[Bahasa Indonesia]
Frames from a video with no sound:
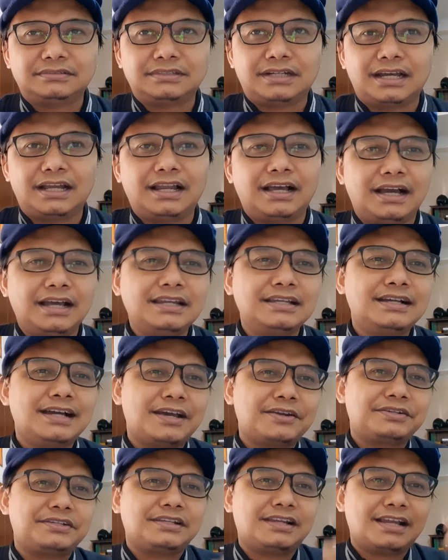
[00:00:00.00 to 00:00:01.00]
hal-hal yang
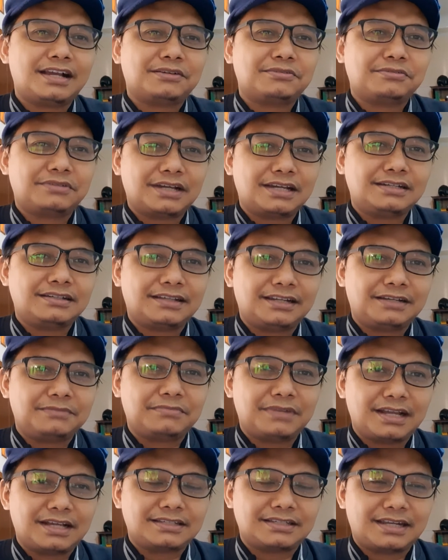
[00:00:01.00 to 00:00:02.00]
harus dilakukan
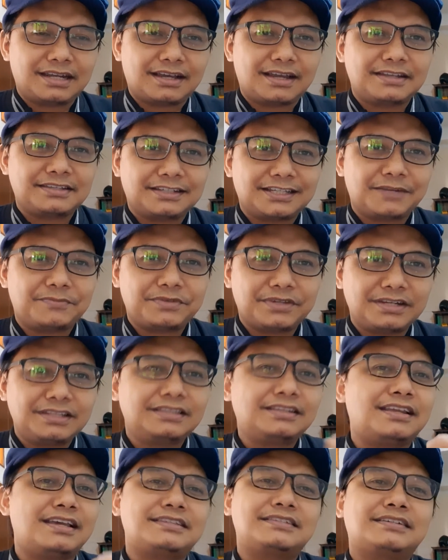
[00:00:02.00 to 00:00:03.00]
dalam melaksanakan skripsi ini
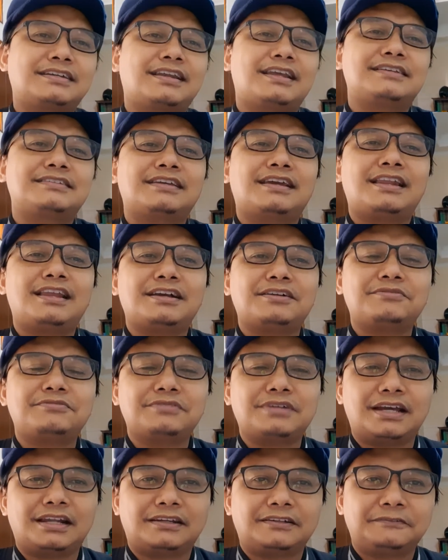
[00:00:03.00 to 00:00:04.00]
tidak segera saya
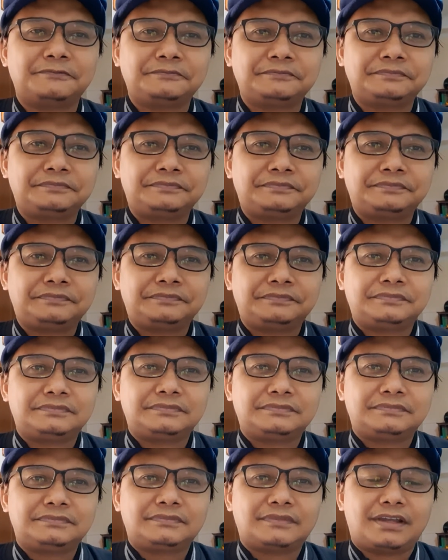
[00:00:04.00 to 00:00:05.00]
lakukan.
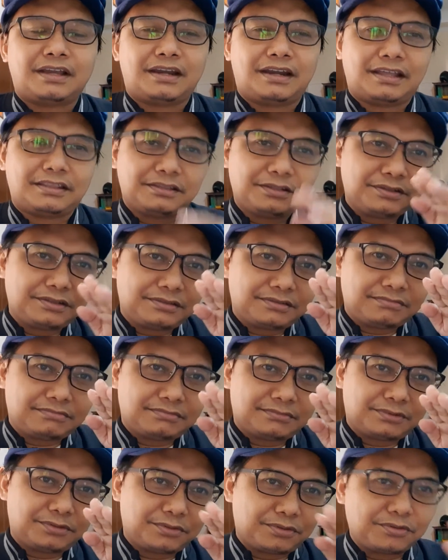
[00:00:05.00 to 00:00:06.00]
Nah, nanti
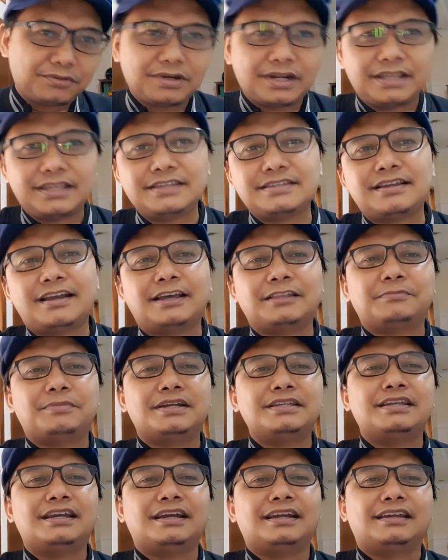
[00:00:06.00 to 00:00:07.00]
turunannya sangat
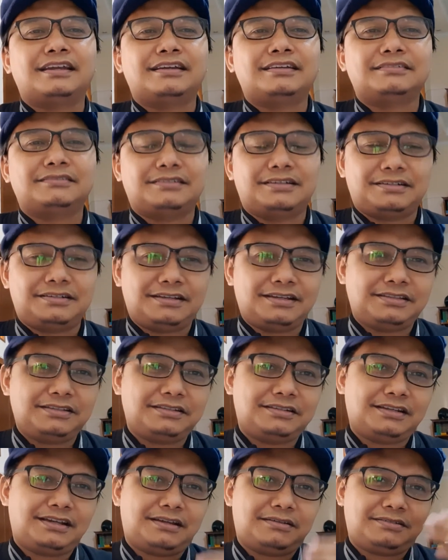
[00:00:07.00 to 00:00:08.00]
banyak ya. Nah, dia
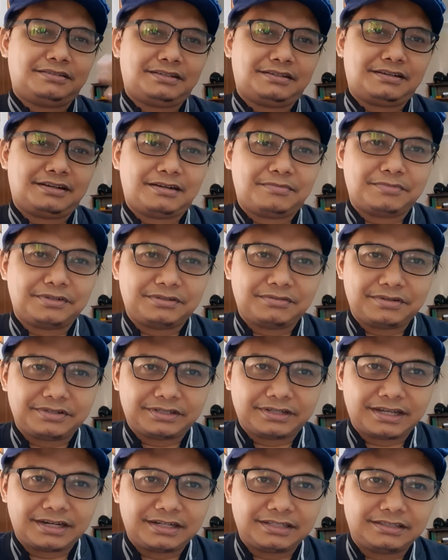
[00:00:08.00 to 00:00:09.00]
tidak segera
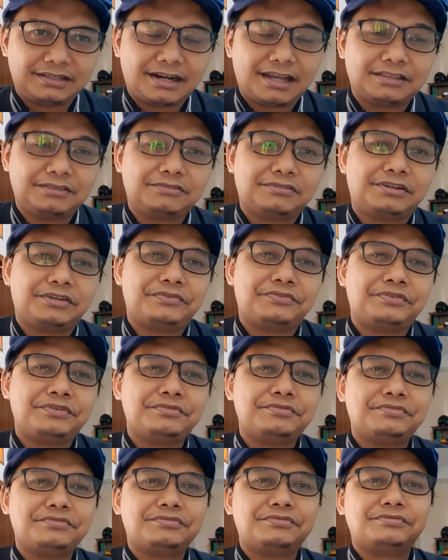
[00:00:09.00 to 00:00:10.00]
menuliskan literatur
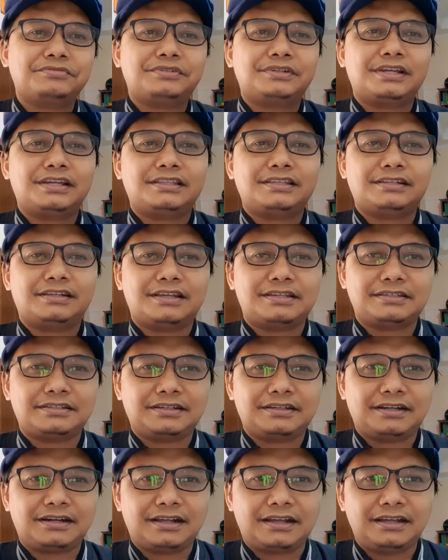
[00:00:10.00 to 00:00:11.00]
review, dia tidak
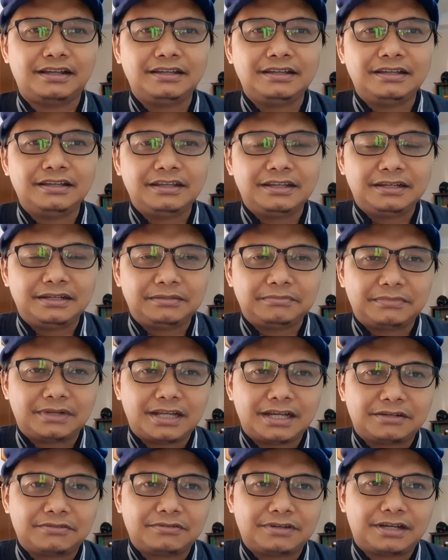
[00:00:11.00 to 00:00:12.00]
segera
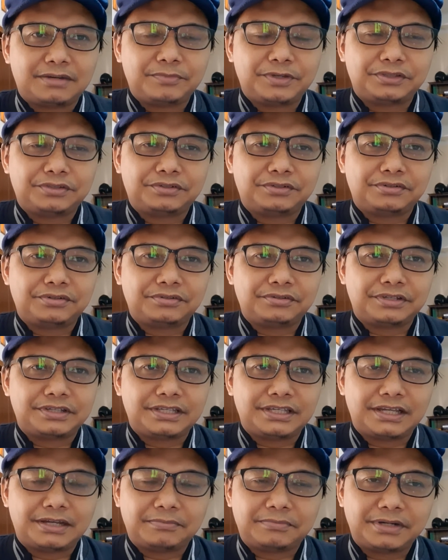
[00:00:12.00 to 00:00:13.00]
melakukan
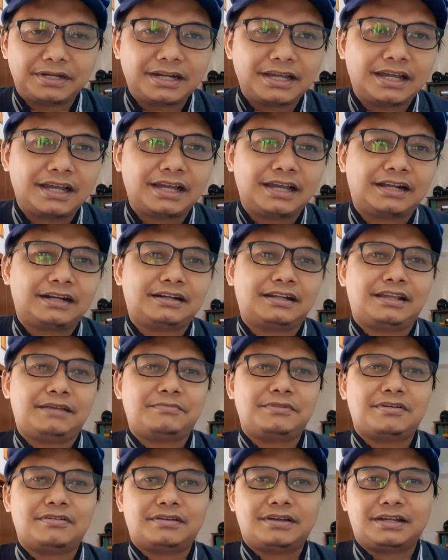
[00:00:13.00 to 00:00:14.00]
metodologi yang benar, ya
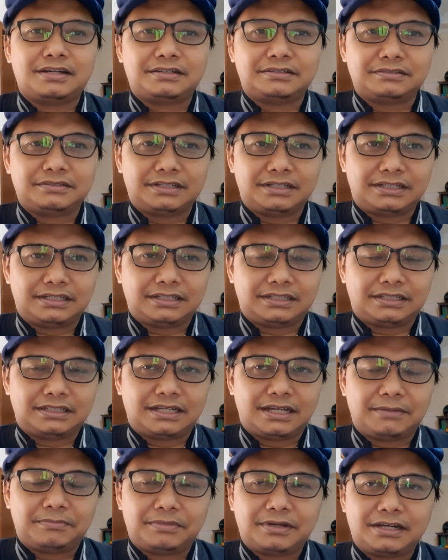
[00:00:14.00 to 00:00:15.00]
melakukan eh,
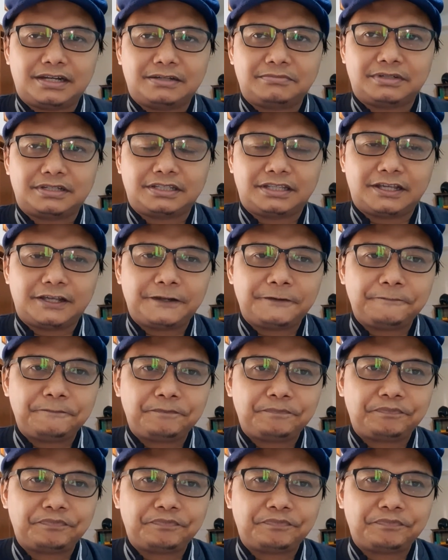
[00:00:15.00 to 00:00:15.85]
apa namanya